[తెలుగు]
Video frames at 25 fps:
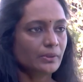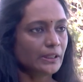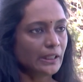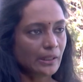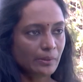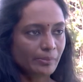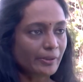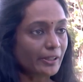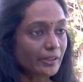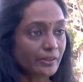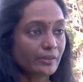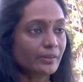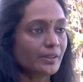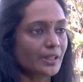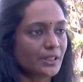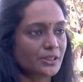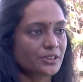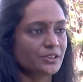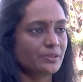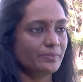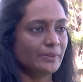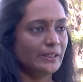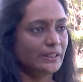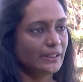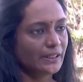నిలబడటం
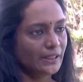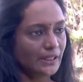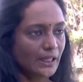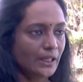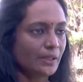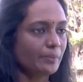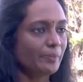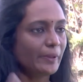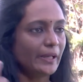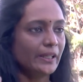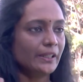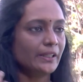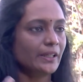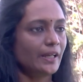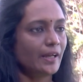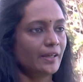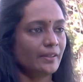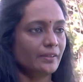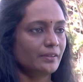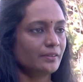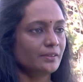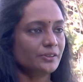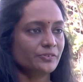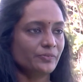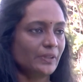కష్టమైంది నన్ను పైకి
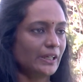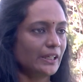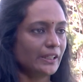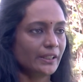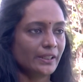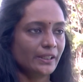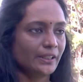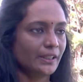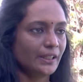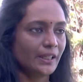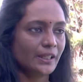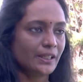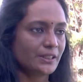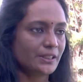లాగడం వాళ్ళకి ఇంకా